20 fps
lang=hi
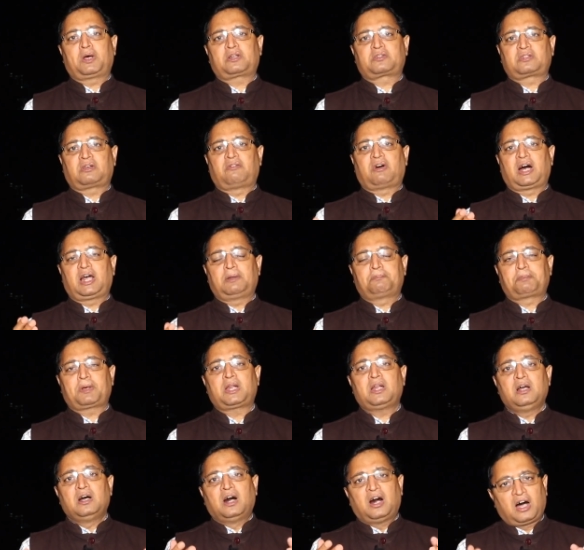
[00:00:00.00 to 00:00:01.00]
पर सवाल
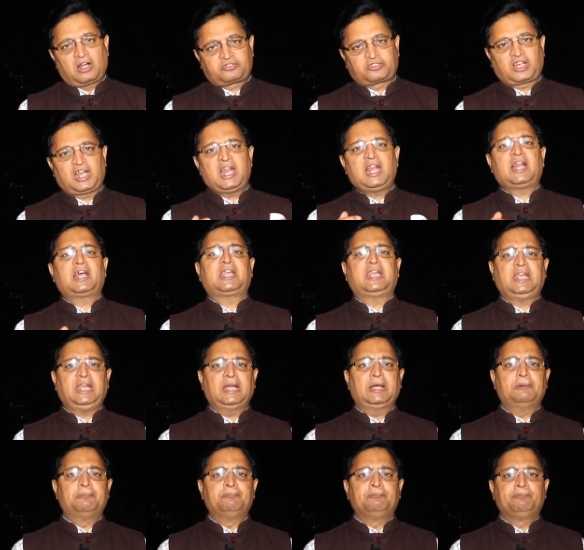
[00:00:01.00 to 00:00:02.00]
पर हंसने लगी
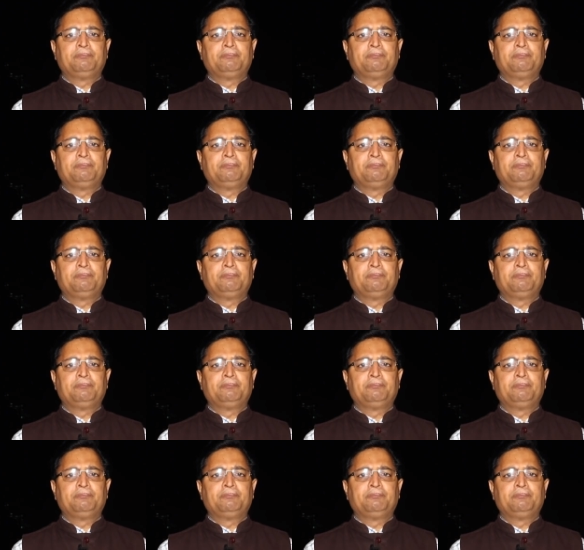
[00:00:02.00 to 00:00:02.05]
है